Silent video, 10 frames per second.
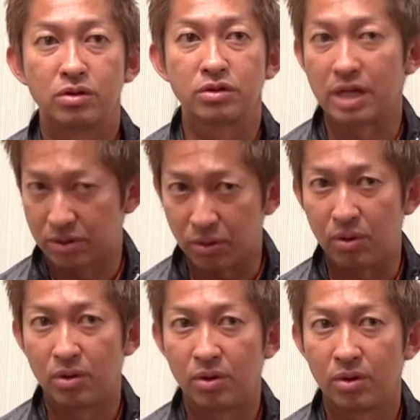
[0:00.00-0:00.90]
スタート
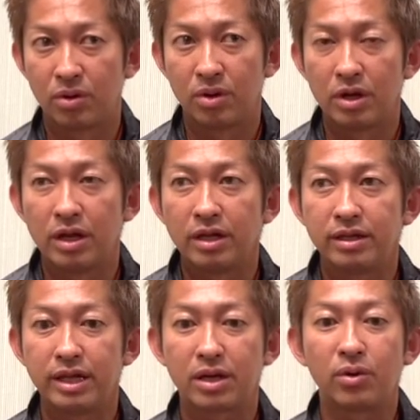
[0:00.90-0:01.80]

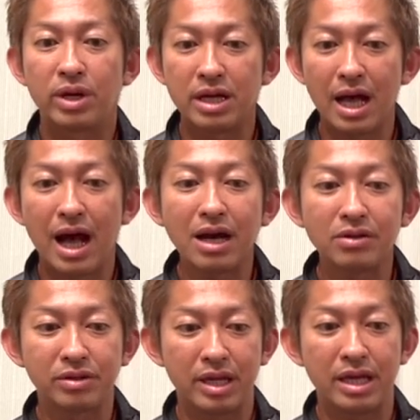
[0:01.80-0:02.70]
でこれがある
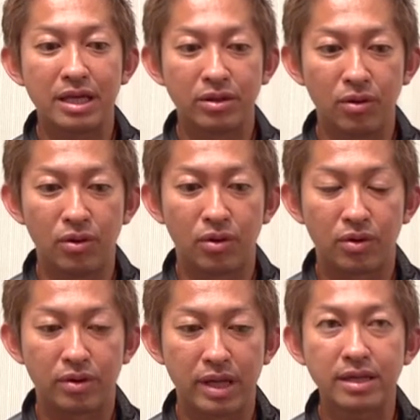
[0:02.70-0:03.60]
程度
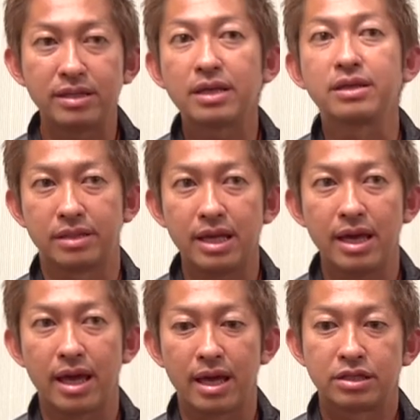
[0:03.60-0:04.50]
できてき
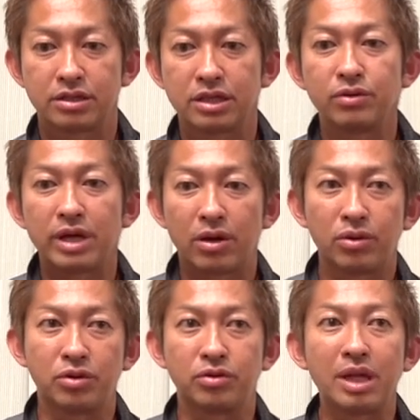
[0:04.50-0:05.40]
て、うん、次をやろうっ
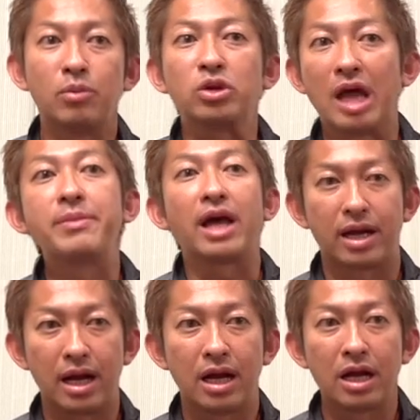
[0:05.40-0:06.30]
て言ったらもうダメだか
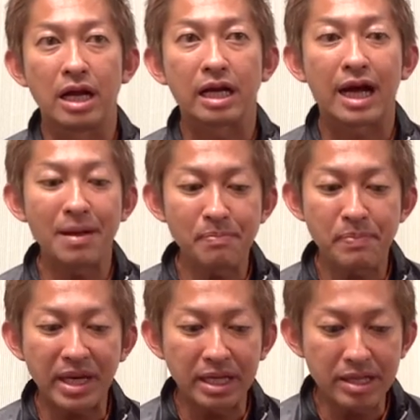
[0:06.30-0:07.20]
ら完
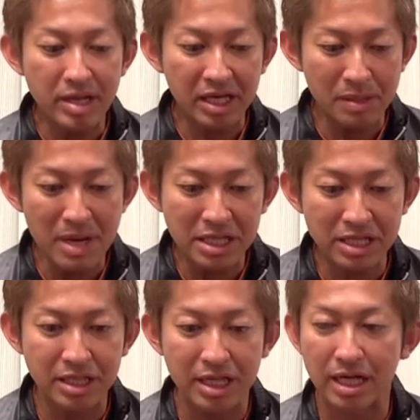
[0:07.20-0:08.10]
璧にできまし
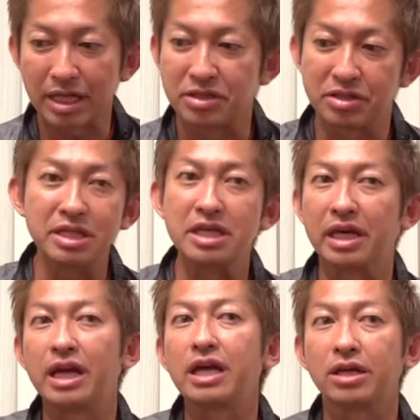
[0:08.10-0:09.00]
たじゃなきゃ次に行け
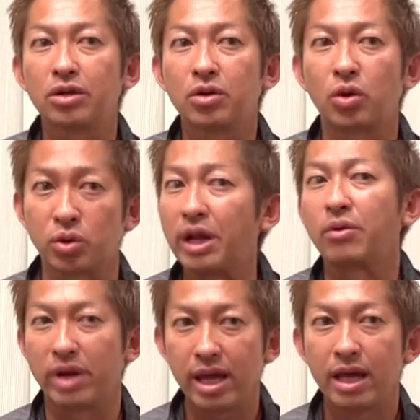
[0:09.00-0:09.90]
ないことなの
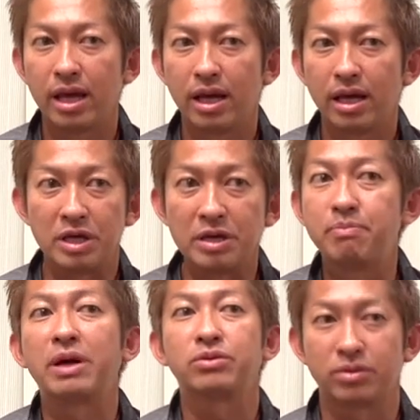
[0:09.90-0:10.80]
ね
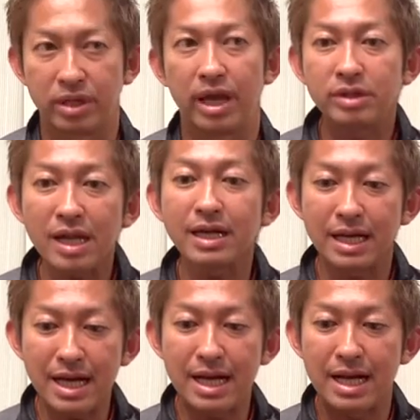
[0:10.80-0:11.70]
インパクトってだか
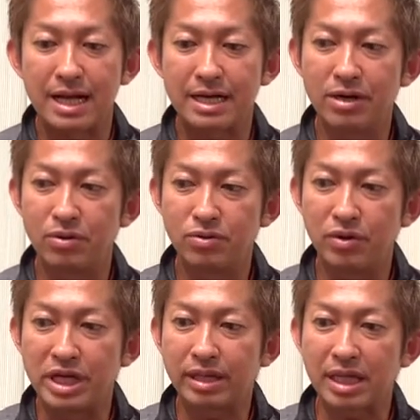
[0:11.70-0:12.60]
ら理論を
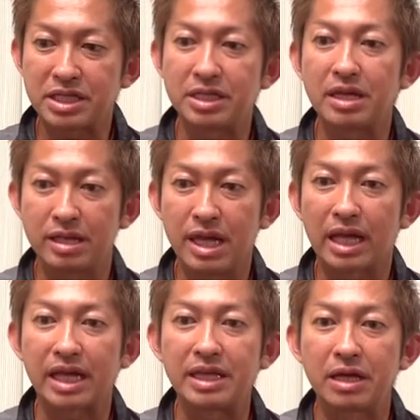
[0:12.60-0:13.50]
入れた時点で当
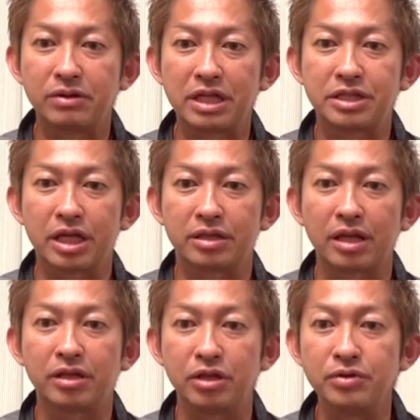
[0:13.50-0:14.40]
たんなくなっちゃったっ
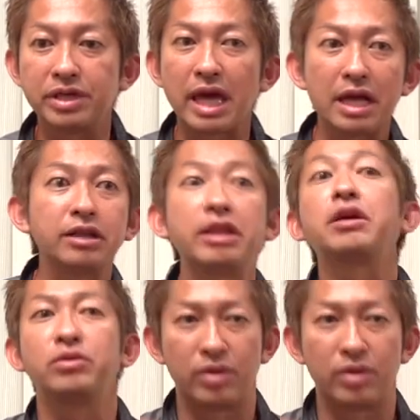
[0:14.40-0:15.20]
ていう意見が出てくるわ